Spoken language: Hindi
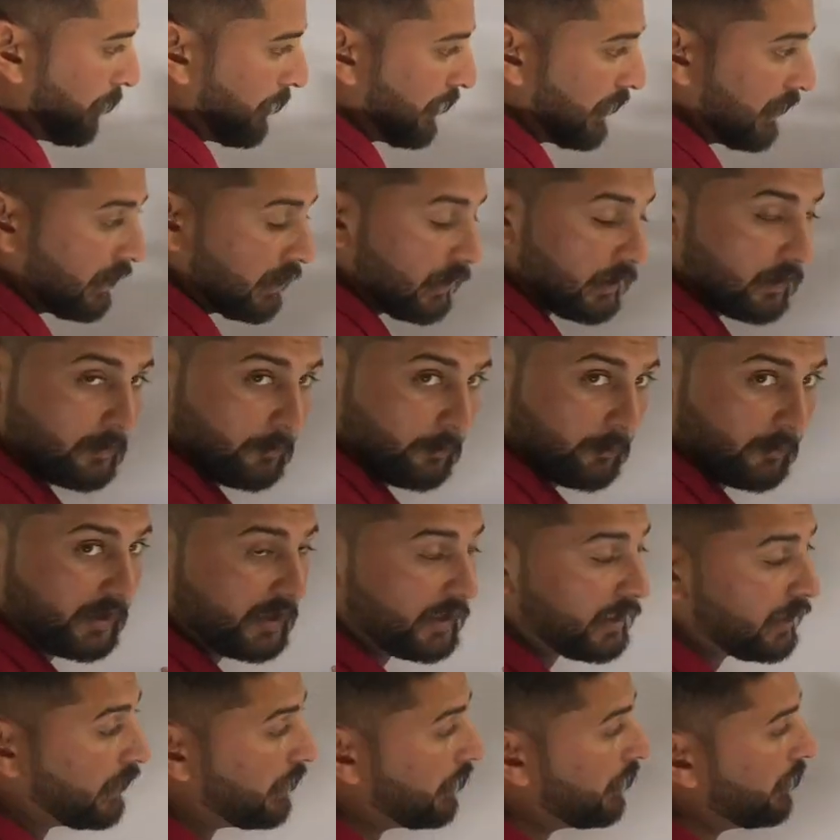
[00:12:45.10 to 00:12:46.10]
पे एंगल
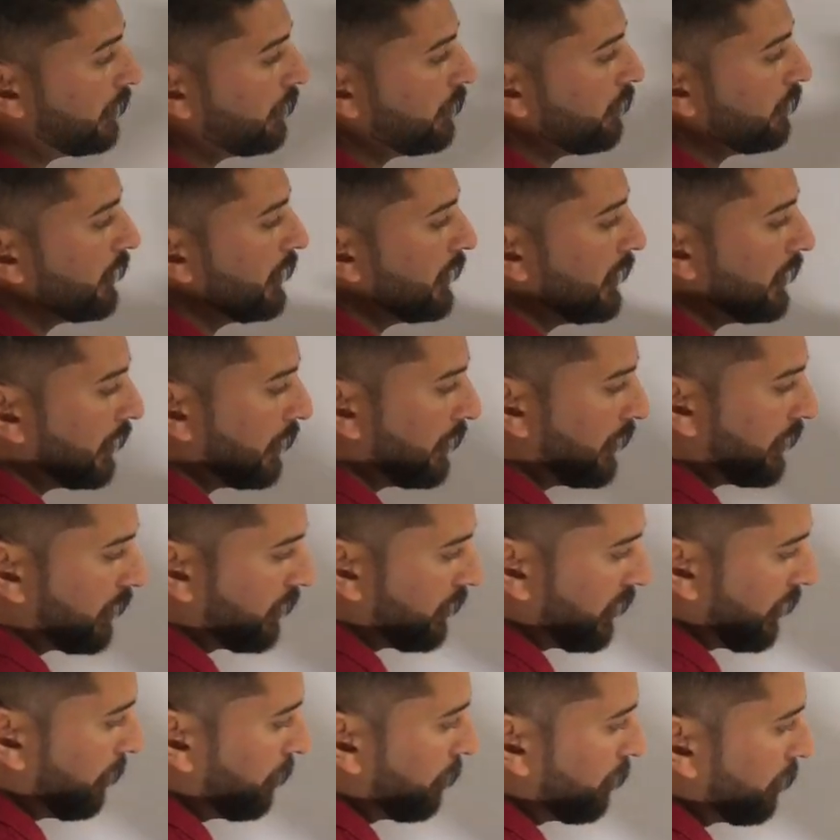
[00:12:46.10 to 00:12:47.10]
बीटा नहीं है ये
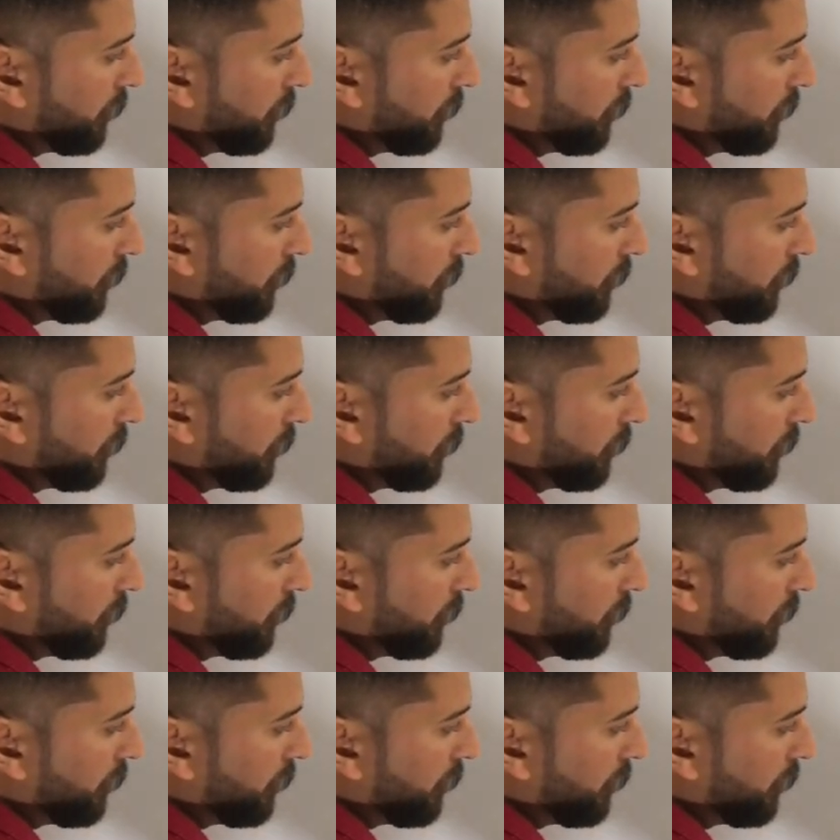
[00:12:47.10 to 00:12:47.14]
कम